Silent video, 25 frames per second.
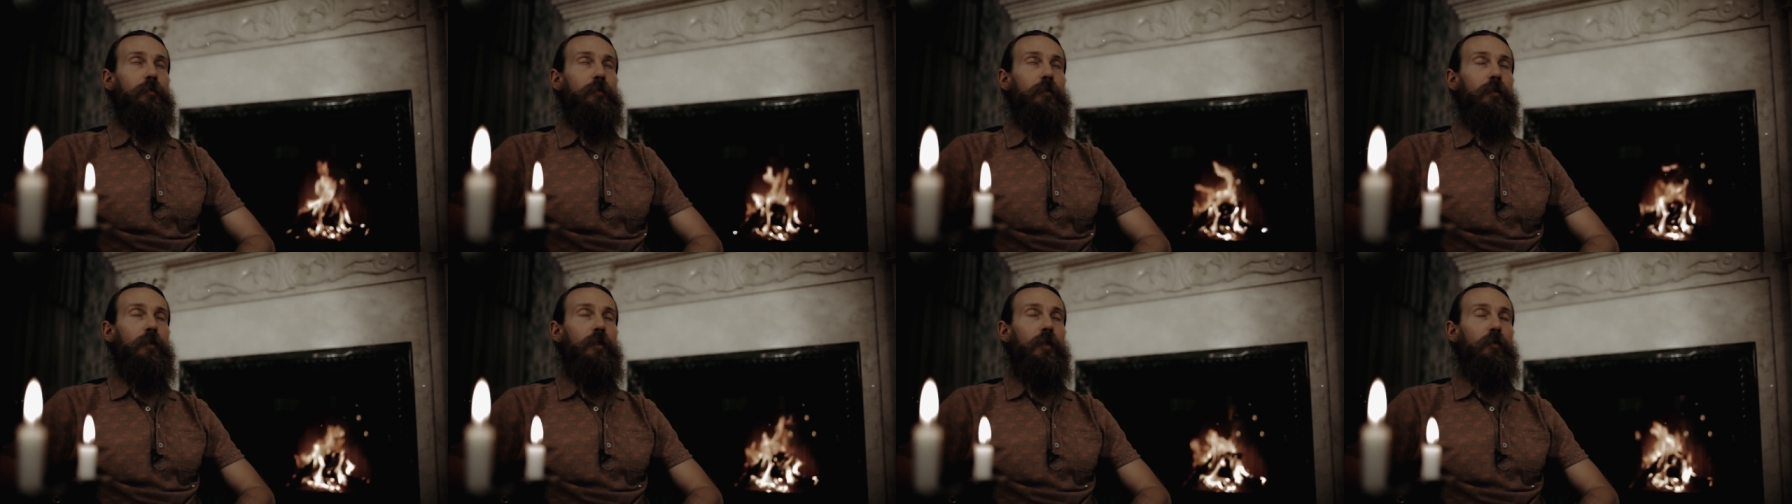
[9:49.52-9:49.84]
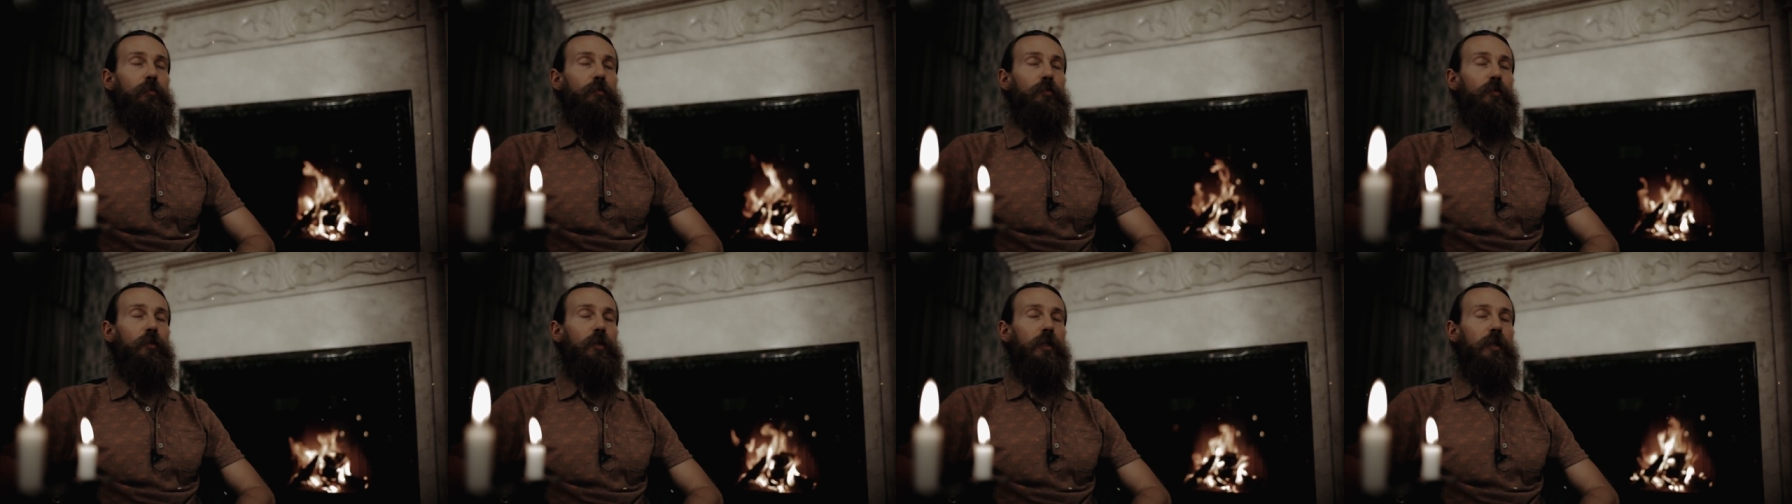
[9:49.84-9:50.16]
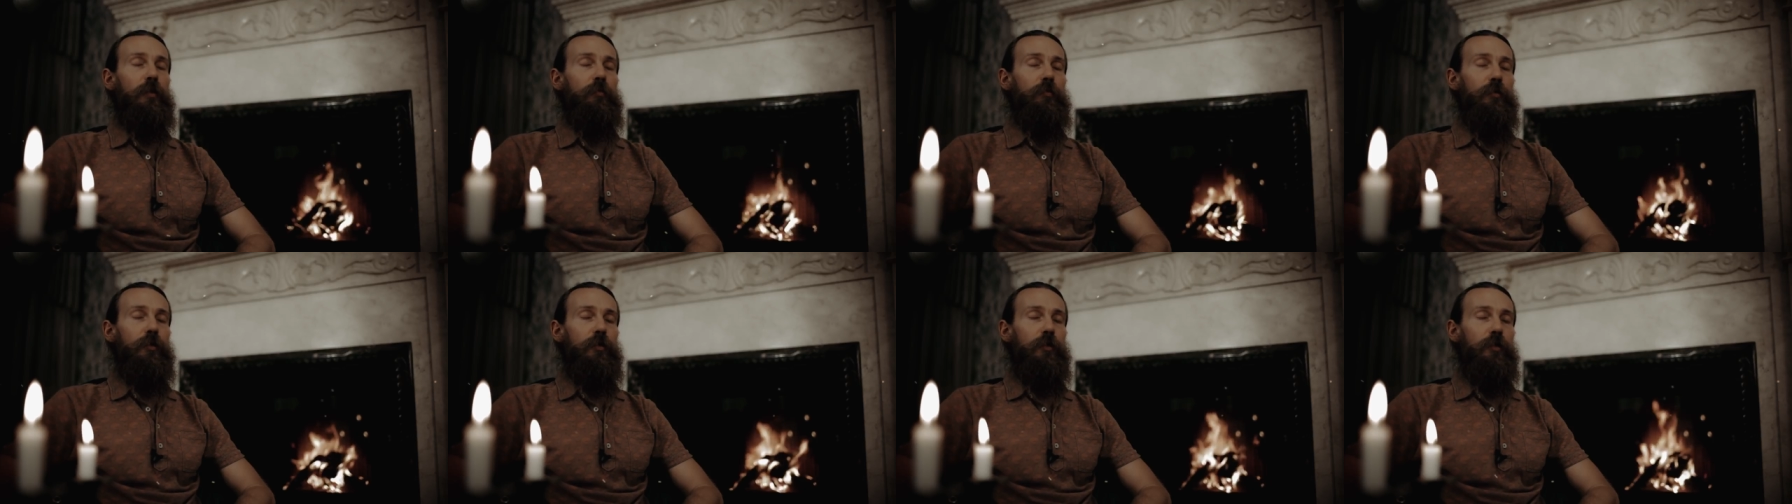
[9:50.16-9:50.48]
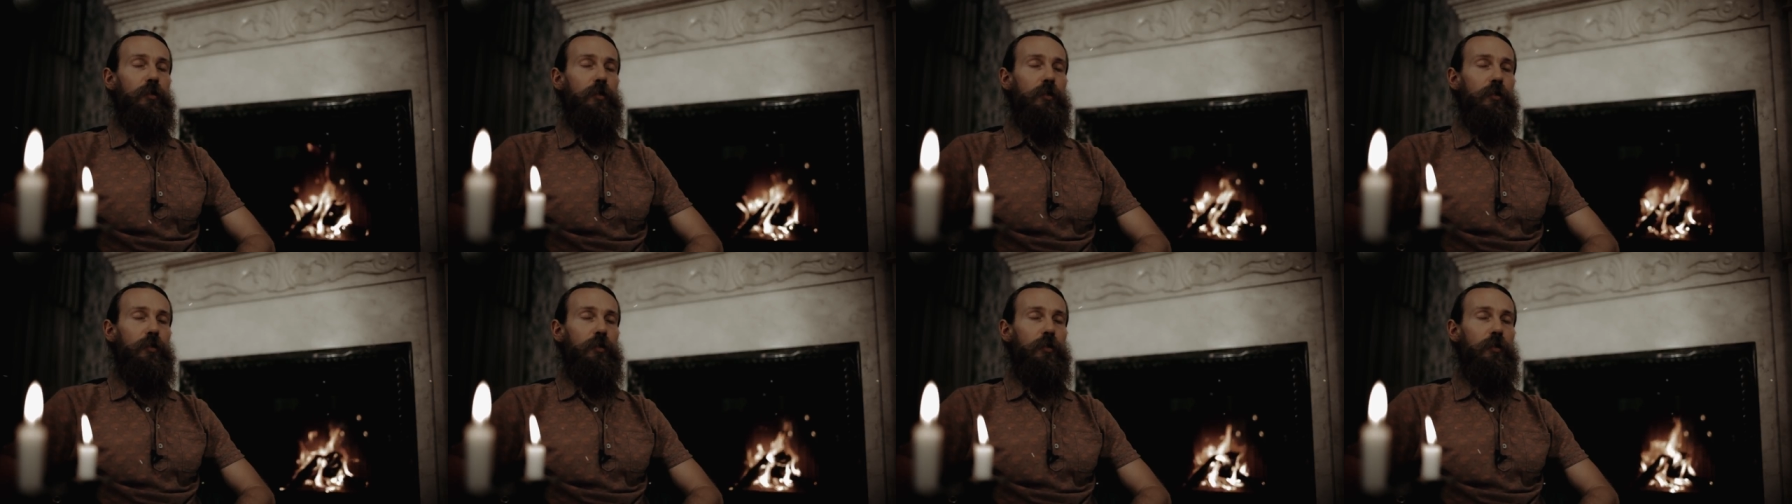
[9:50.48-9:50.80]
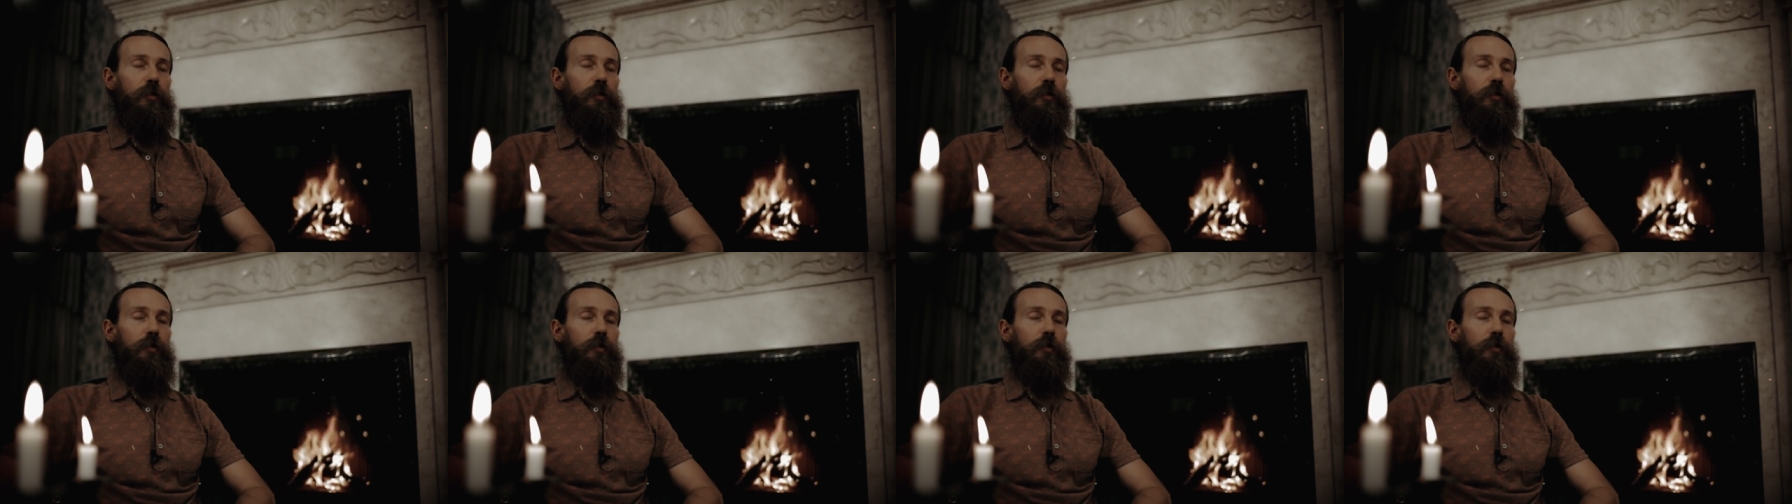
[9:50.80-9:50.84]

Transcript: и обнуляем сейчас